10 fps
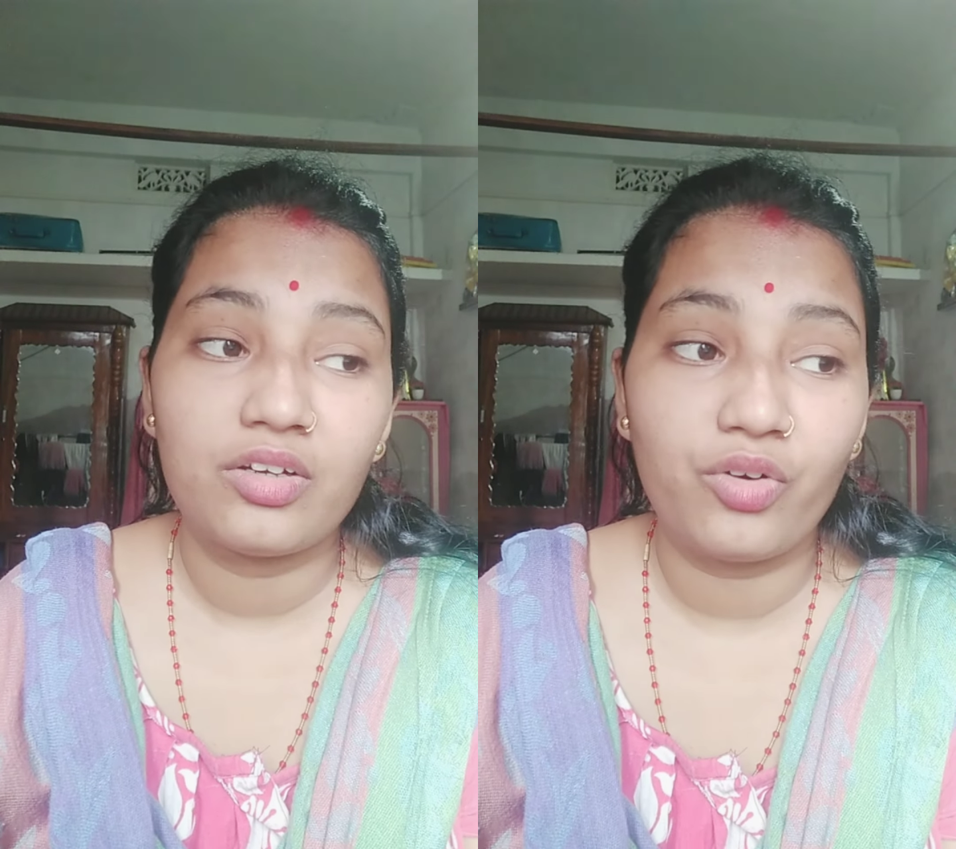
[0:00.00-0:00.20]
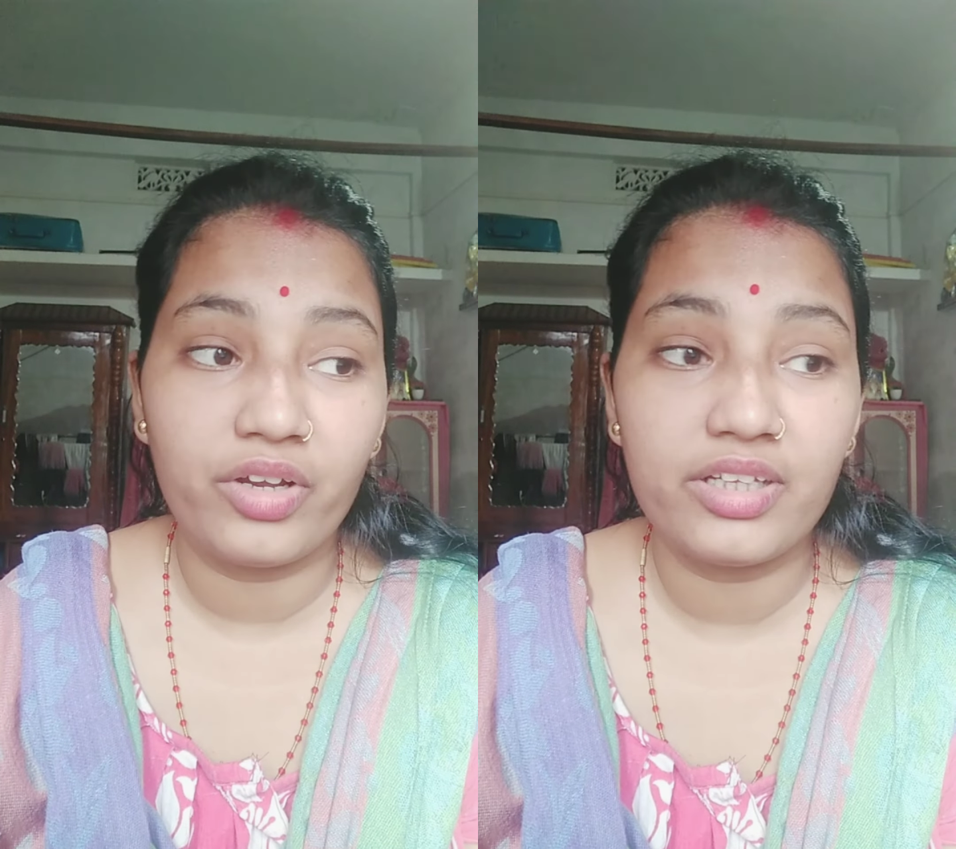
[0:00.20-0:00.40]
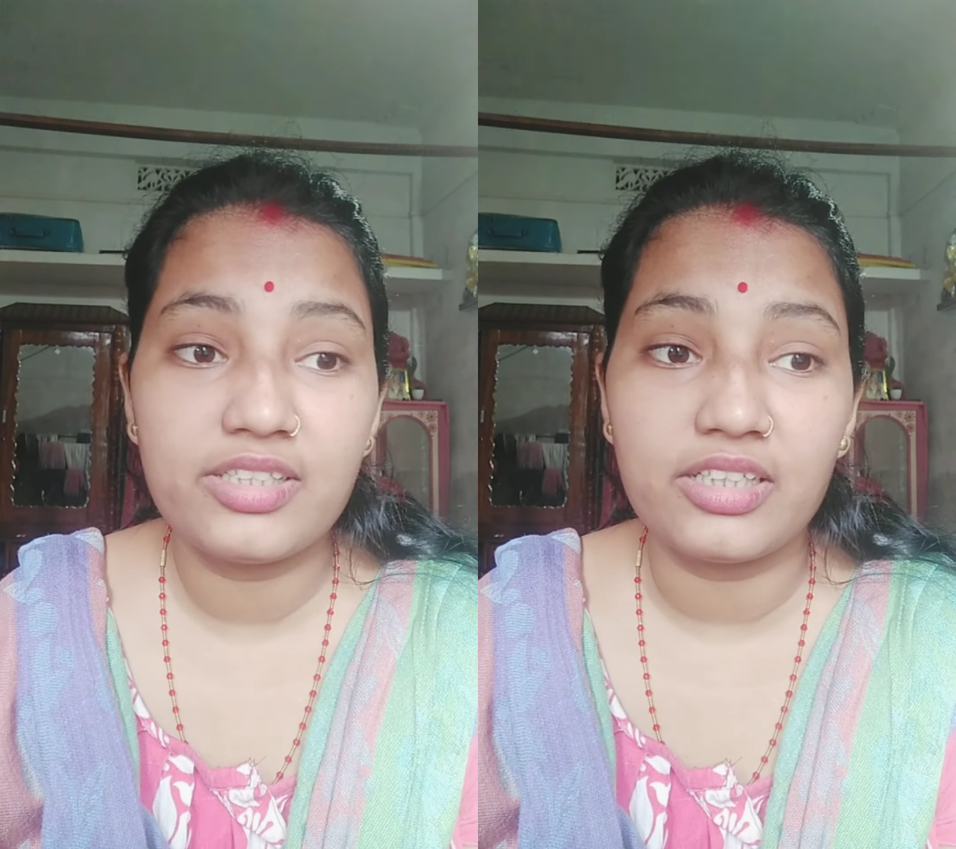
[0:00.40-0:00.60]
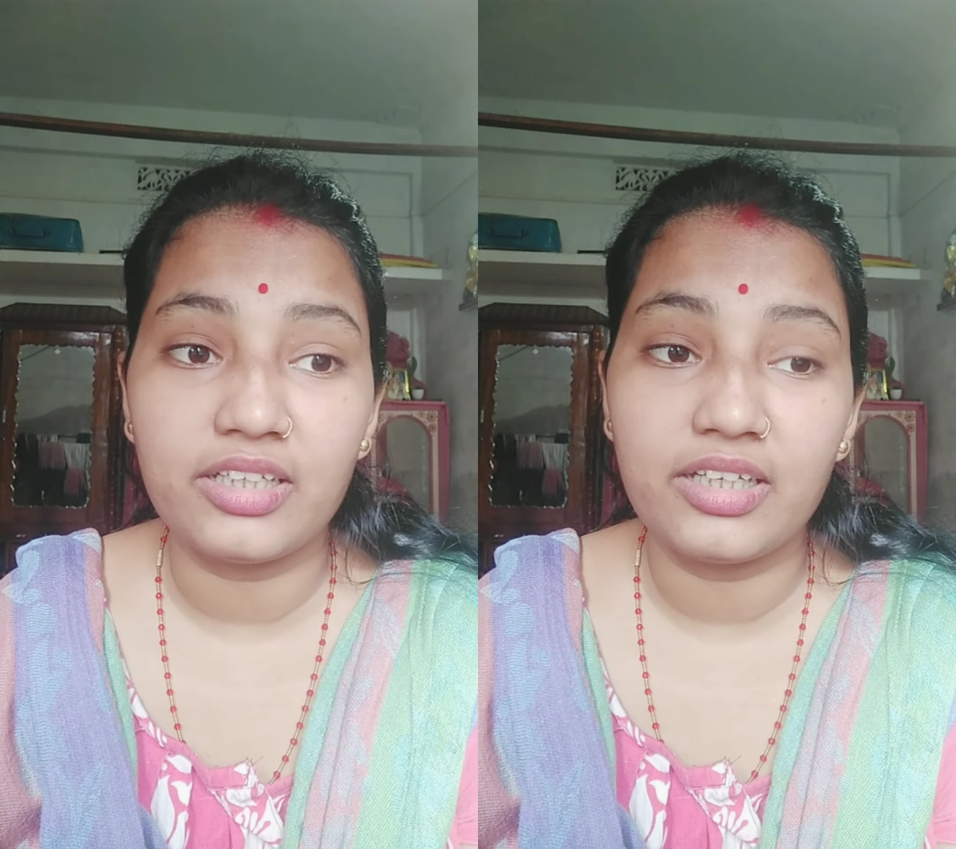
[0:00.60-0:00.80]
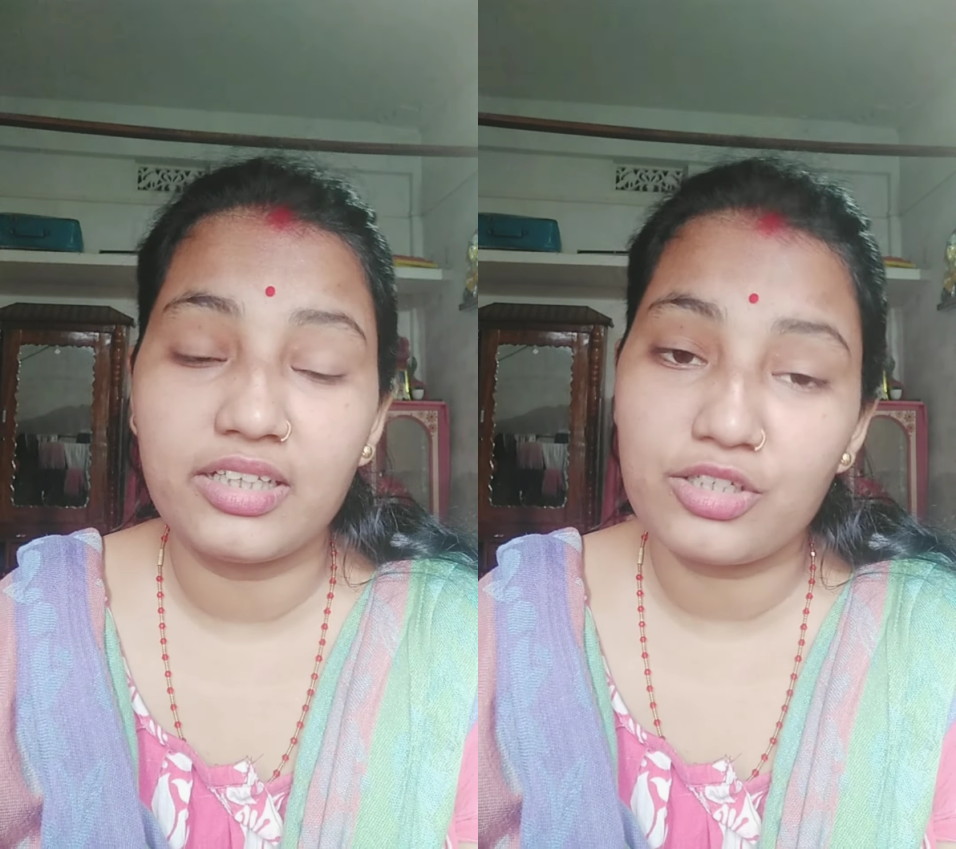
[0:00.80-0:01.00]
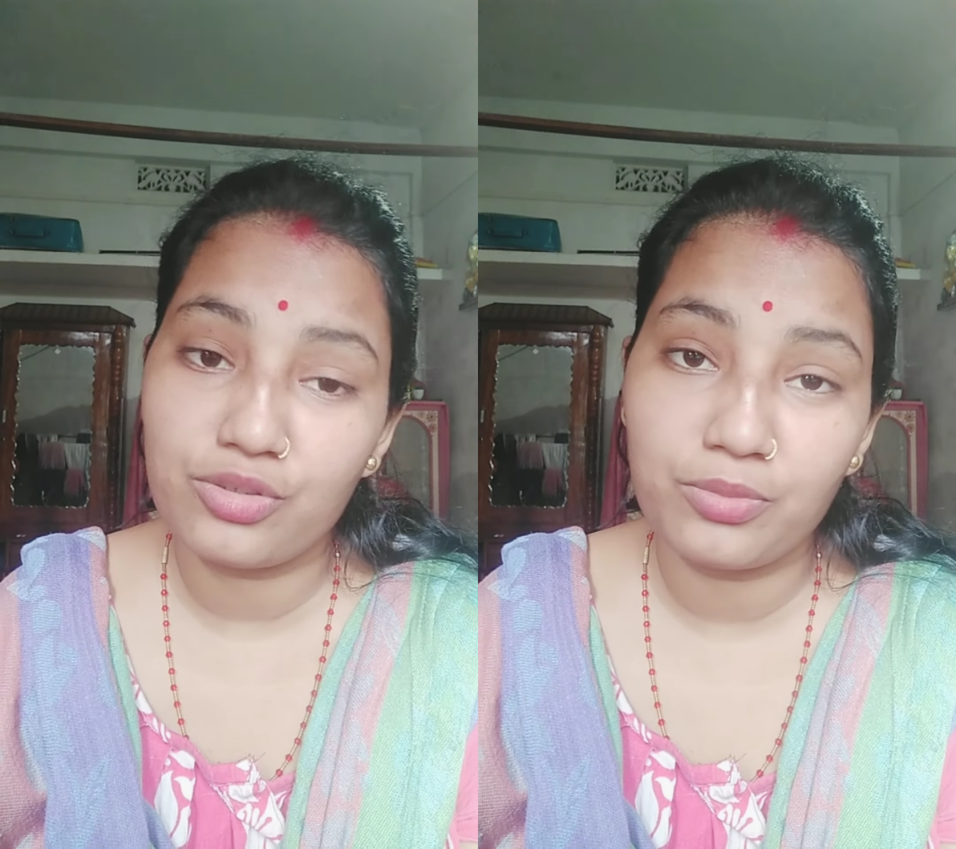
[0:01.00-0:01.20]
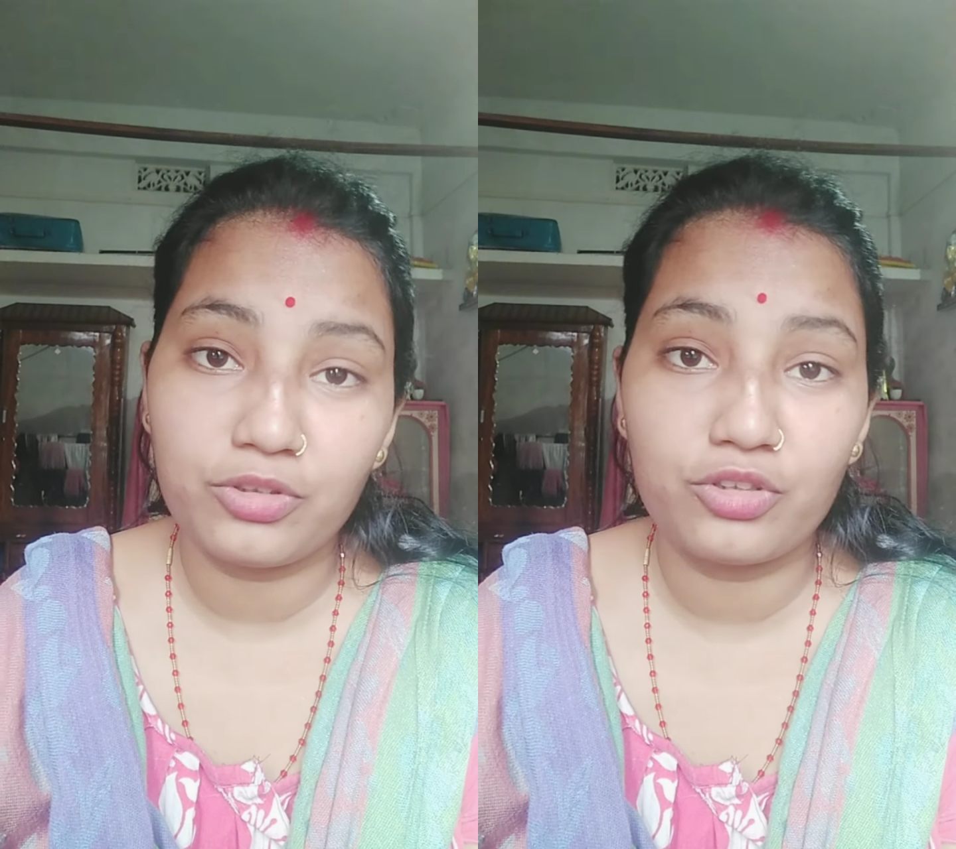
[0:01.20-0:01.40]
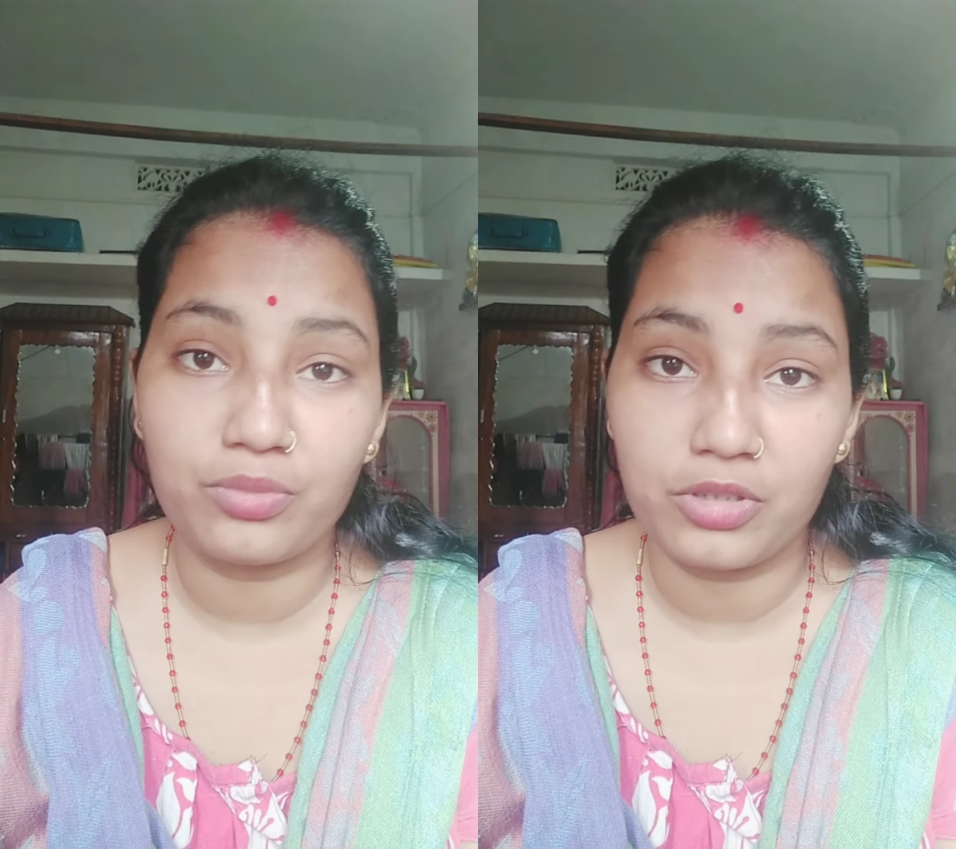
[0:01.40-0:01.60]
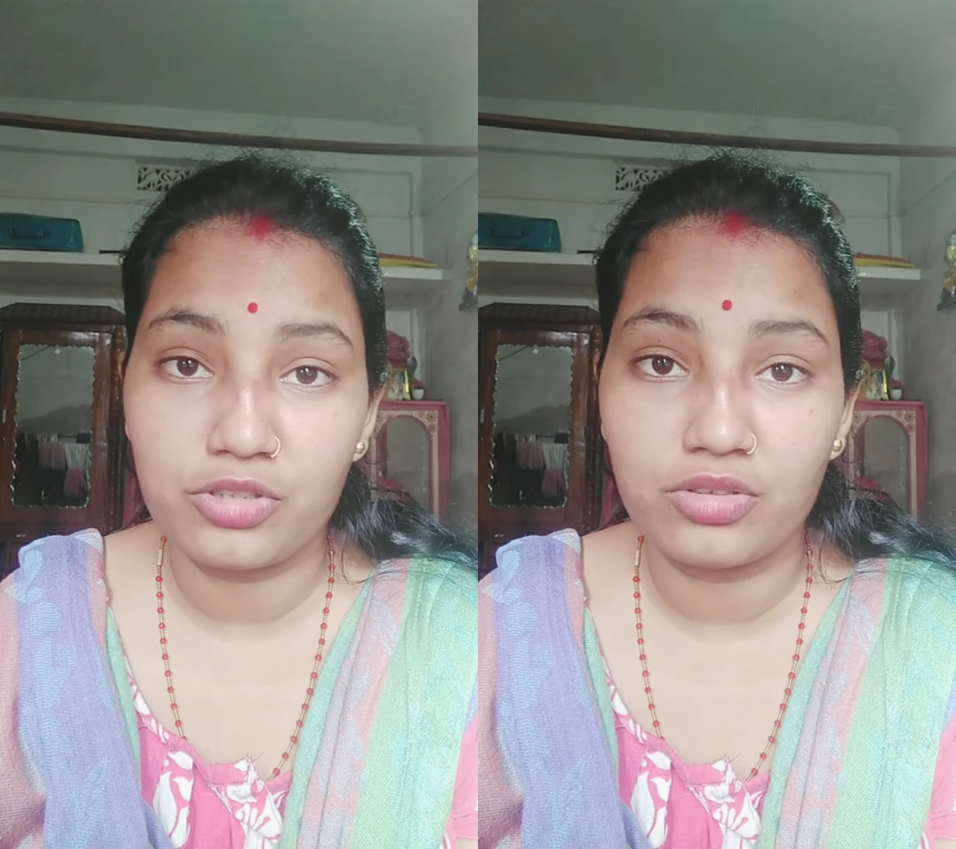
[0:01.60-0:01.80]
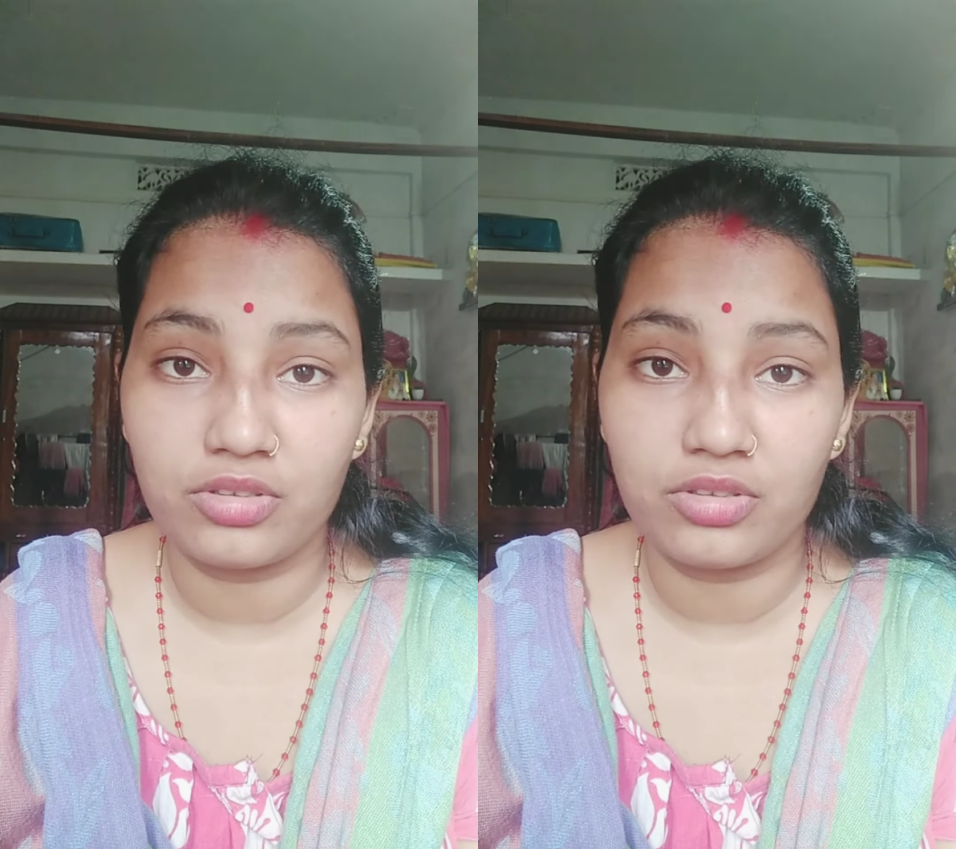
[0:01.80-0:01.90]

হয়েছে এটা সম্বন্ধে তোমার